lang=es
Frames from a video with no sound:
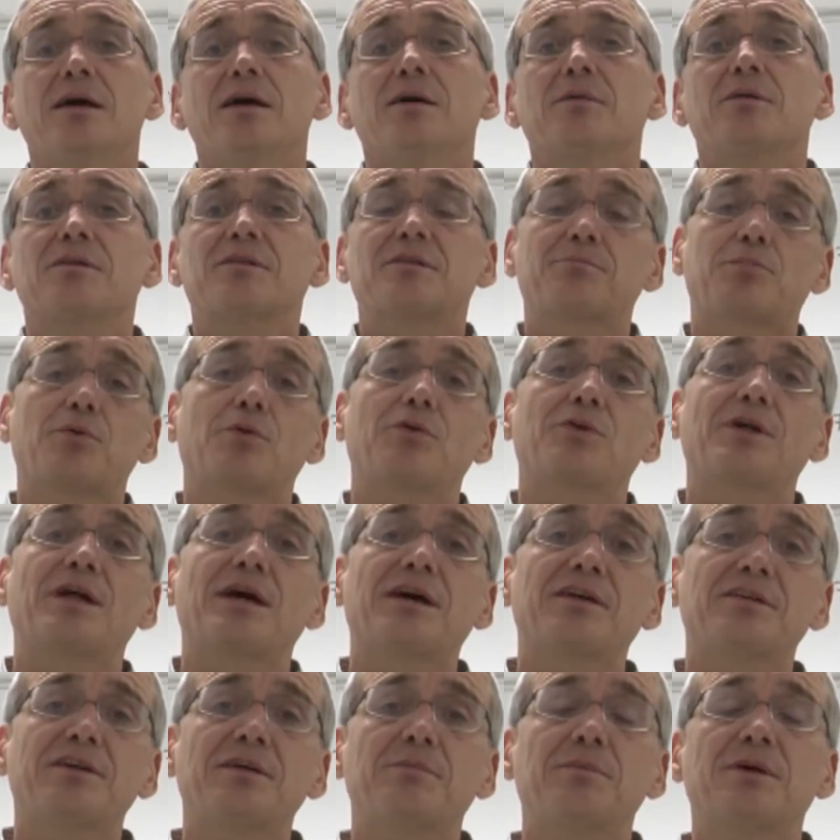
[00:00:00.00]
pues podrá
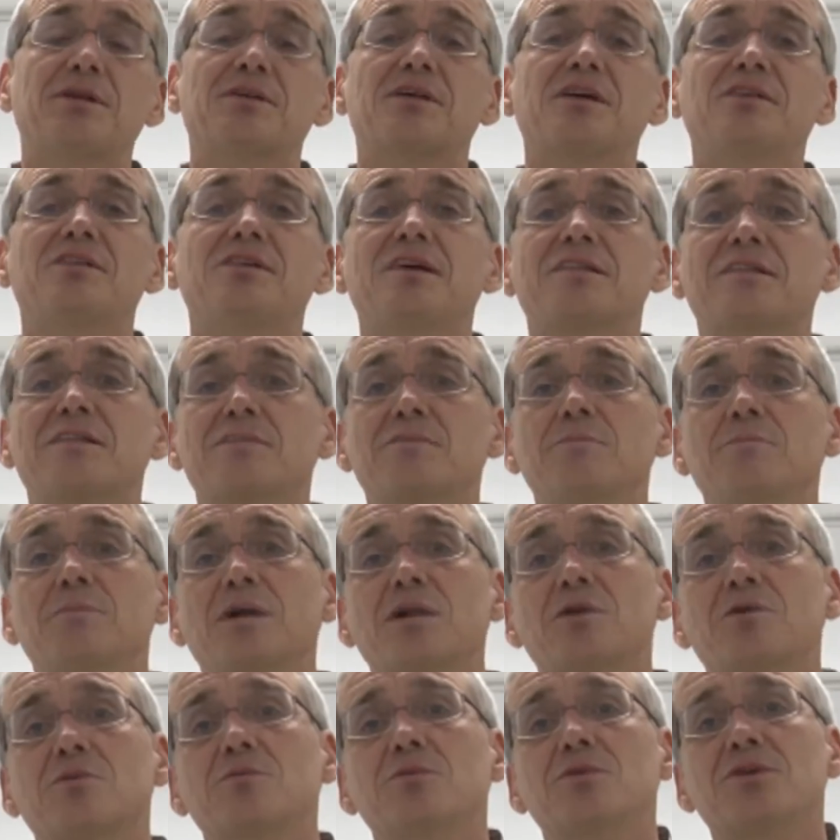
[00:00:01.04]
decir, ves que 7 es un
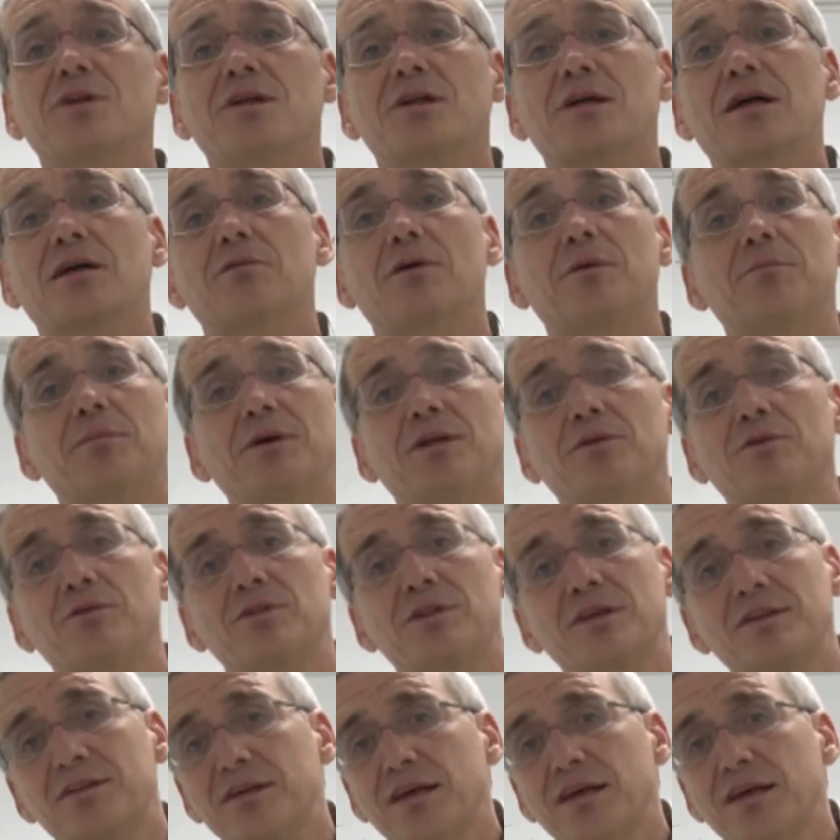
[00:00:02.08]
valor muy cercano a menos de